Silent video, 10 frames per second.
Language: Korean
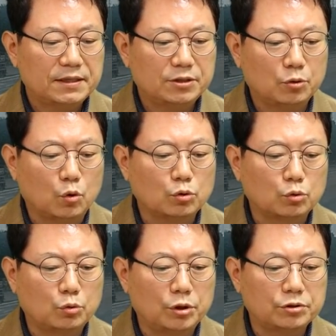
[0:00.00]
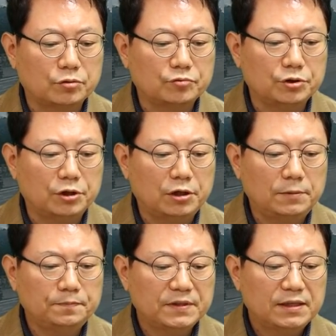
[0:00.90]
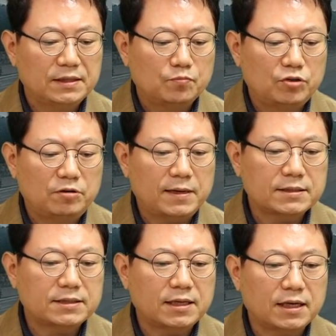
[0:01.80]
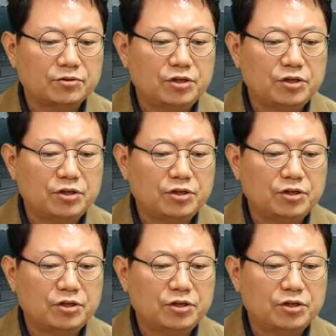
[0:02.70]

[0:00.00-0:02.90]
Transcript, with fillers: 이거 고속도로였었고요. 불박차가